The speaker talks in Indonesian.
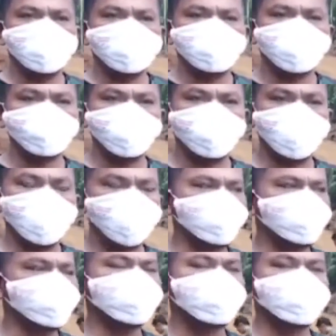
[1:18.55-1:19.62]
sesuai
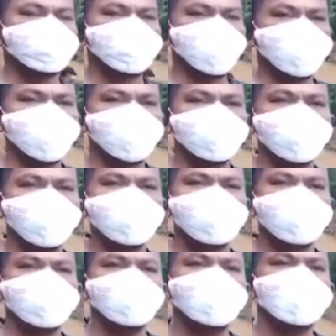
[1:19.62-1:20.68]
dengan target dari
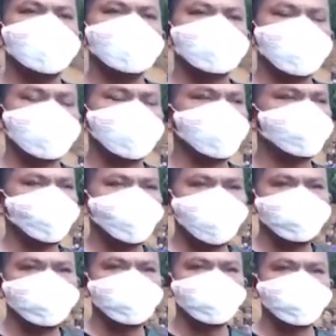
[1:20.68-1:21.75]
Satgas
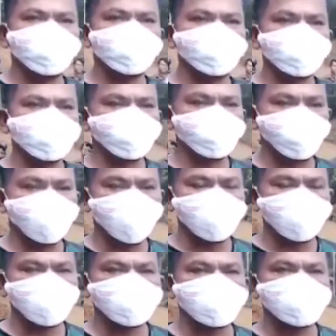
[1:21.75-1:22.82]
Kodim 0212
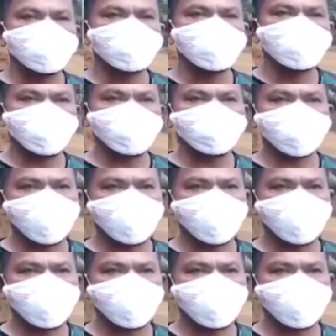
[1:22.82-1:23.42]
Tapanuli